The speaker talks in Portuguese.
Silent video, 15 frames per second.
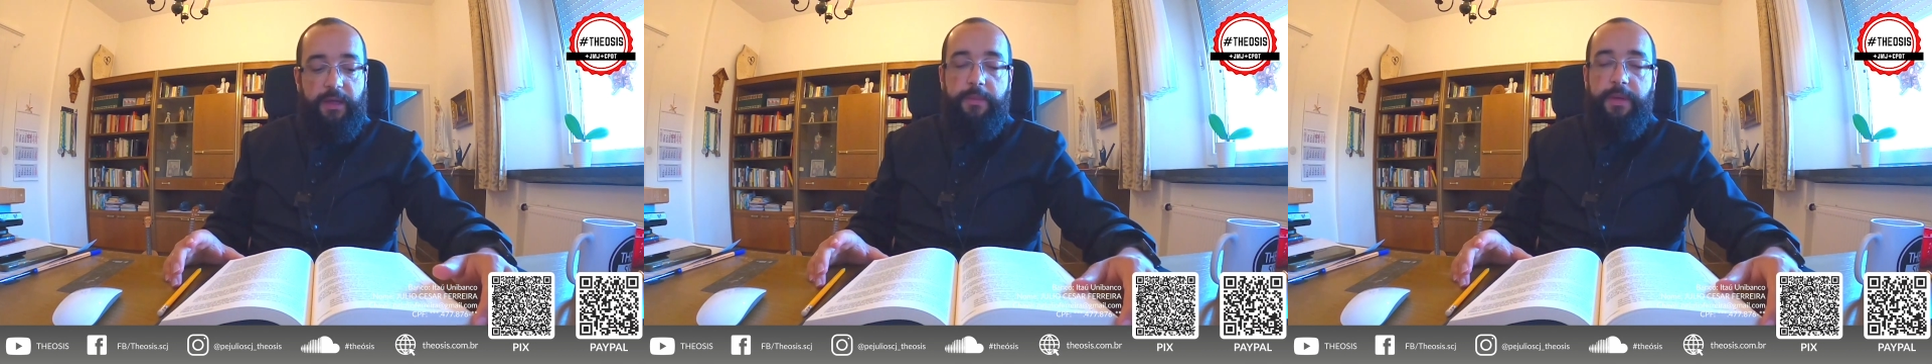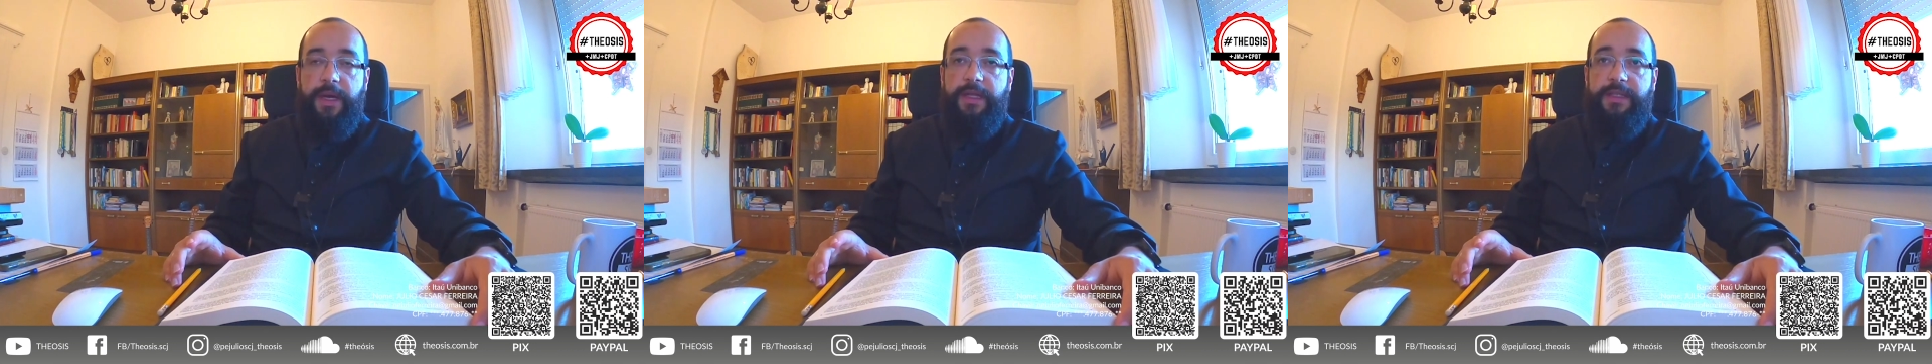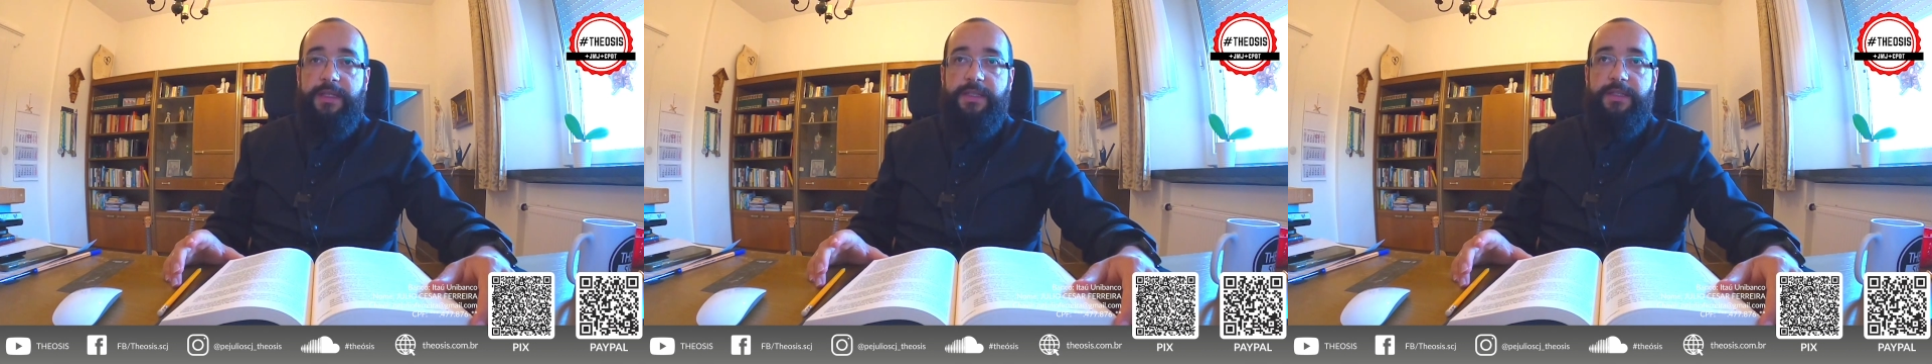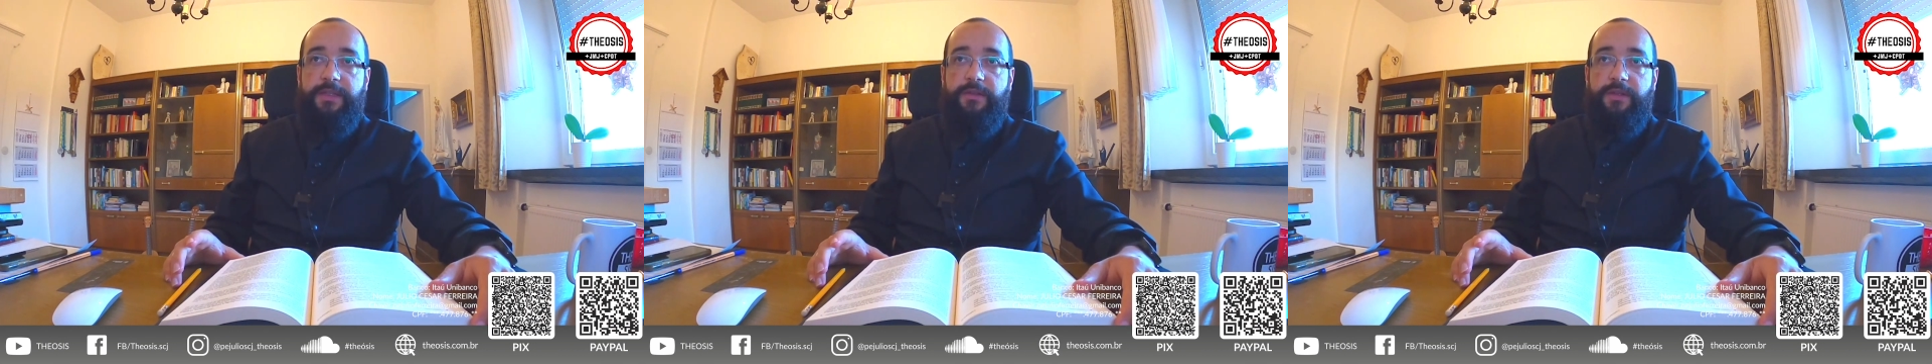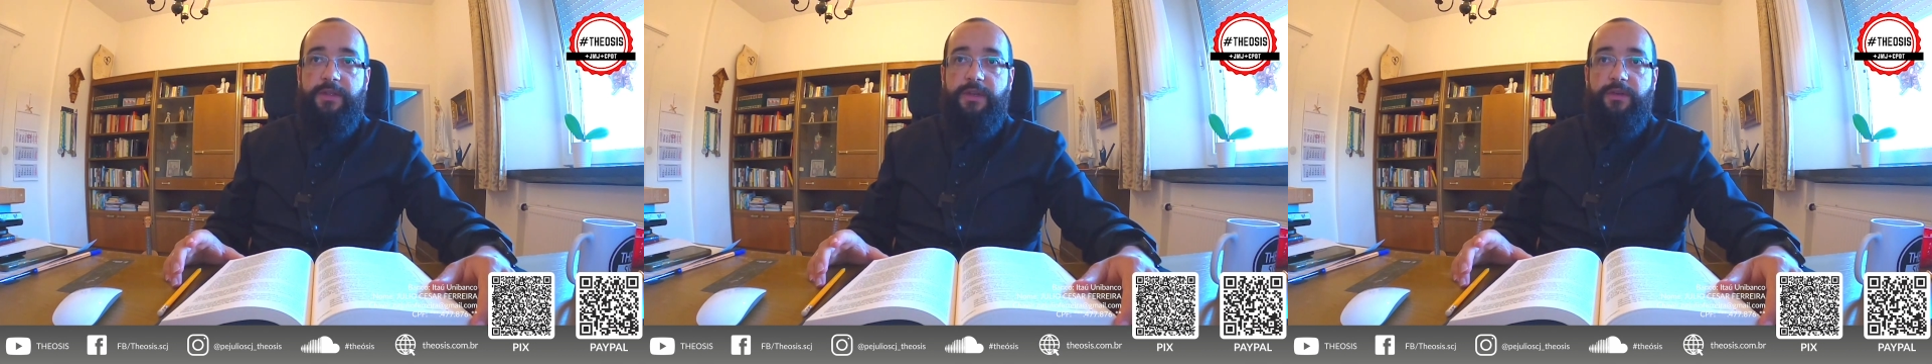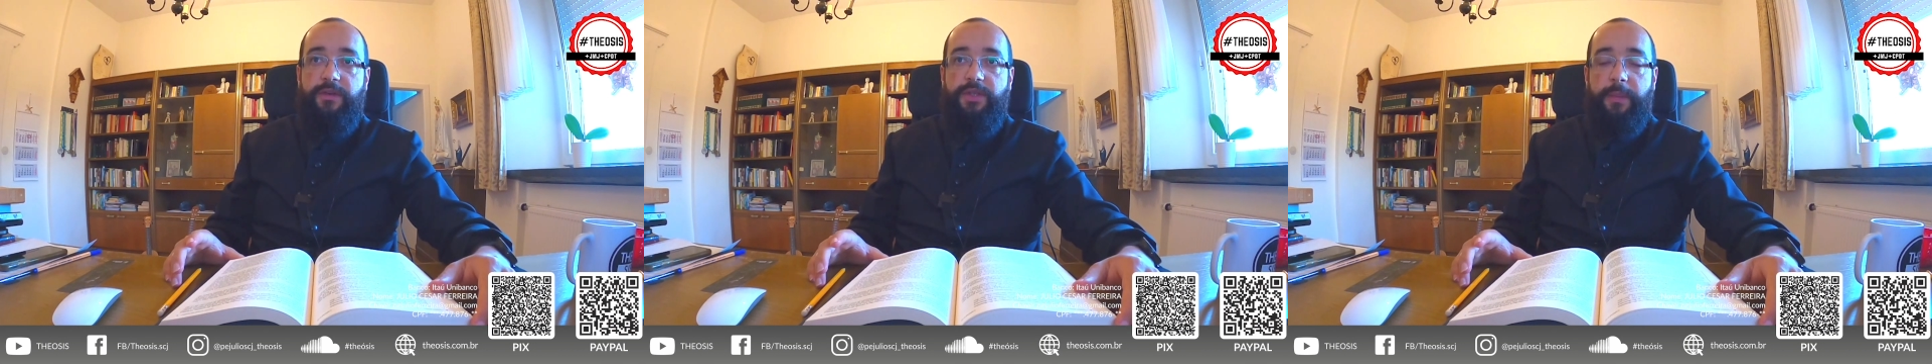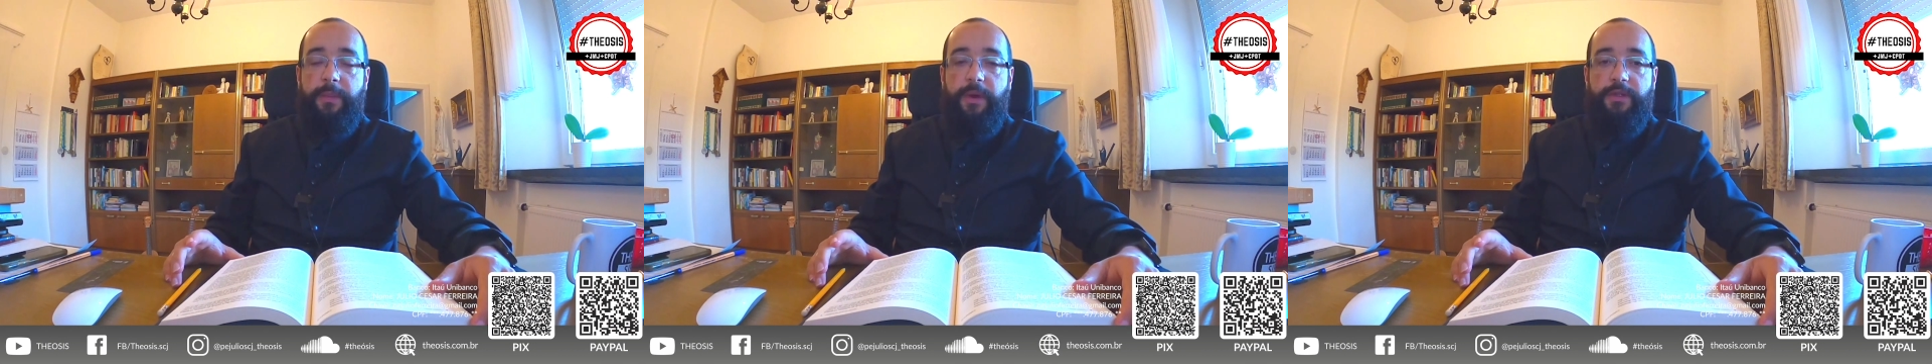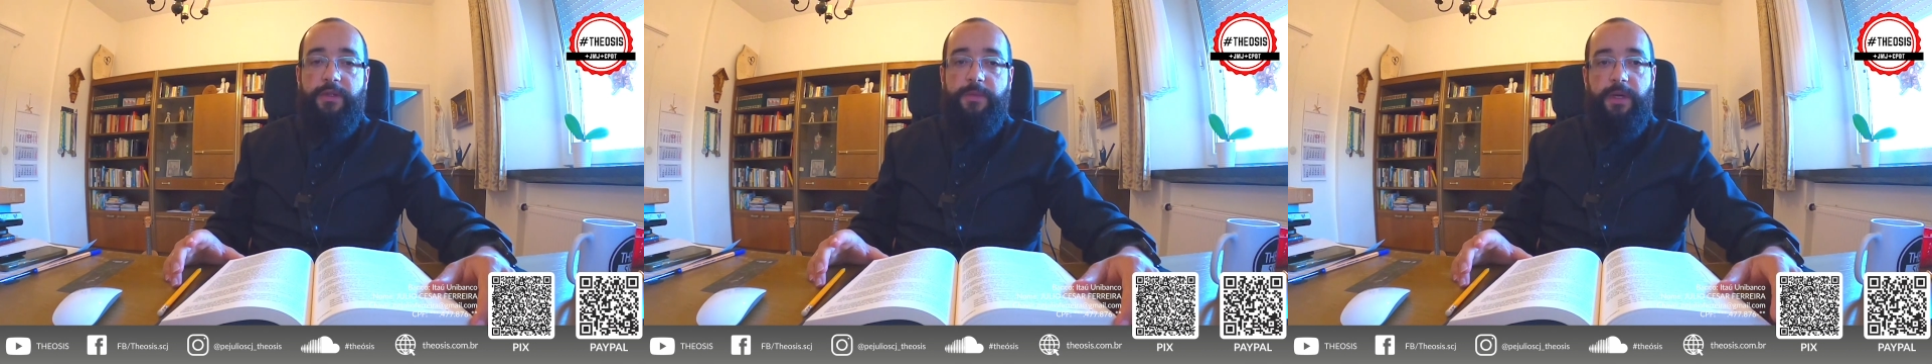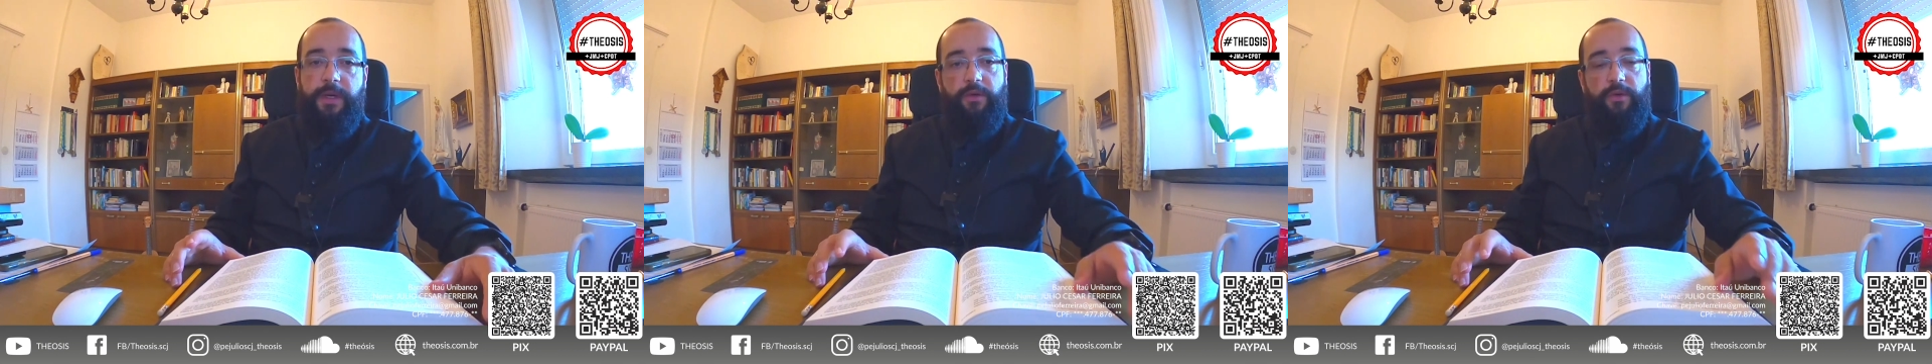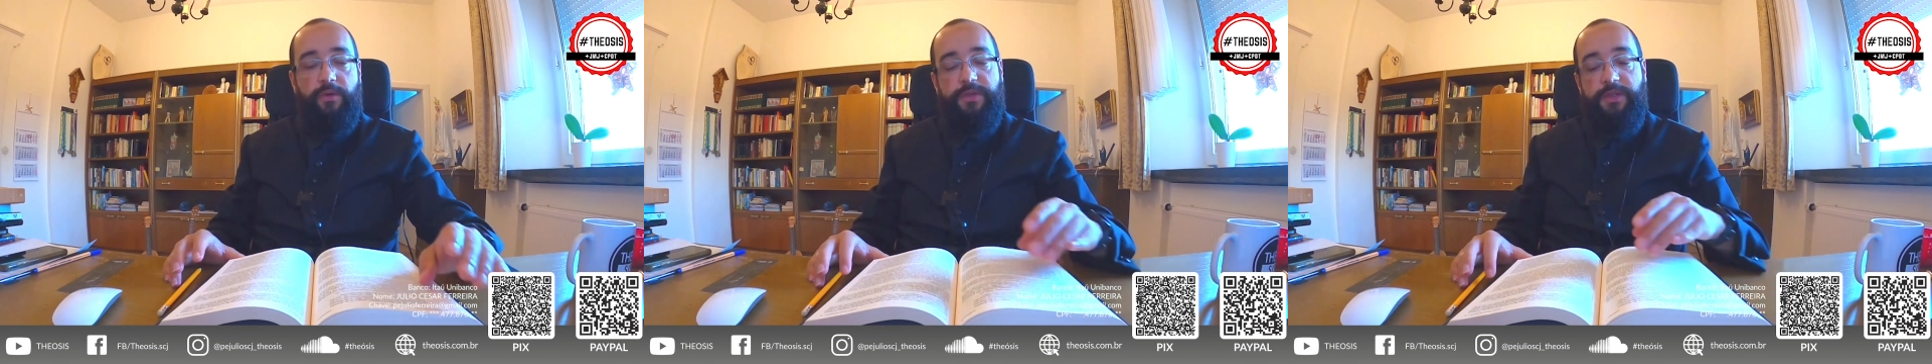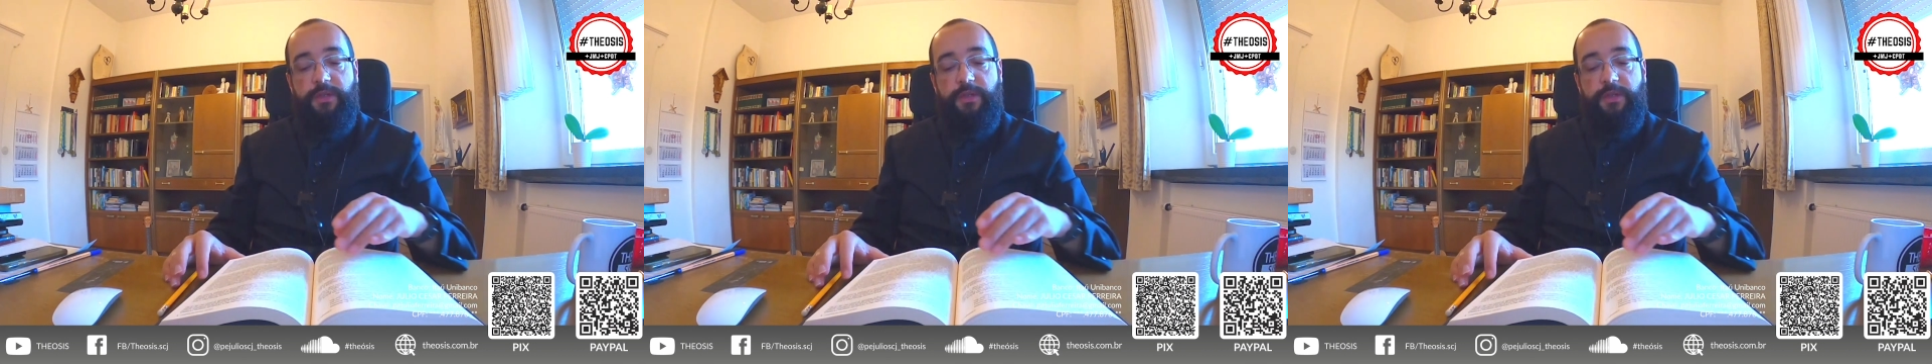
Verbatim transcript: Pela intercessão de São Chabel de Mangluf,